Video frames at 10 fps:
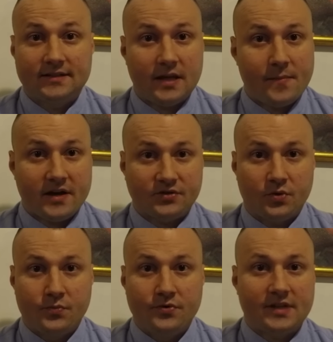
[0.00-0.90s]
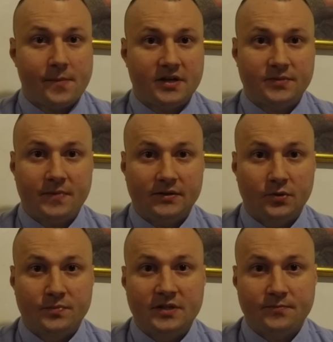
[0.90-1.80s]
ça marche, tant mieux, ça marche pas,
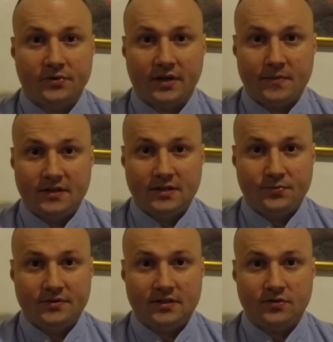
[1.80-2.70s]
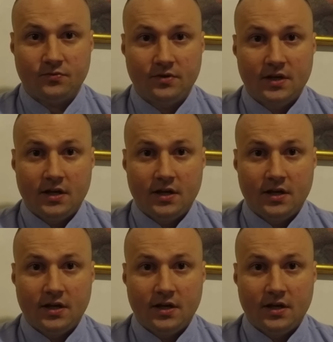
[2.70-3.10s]
tant pis, je prendrai mes dispositions.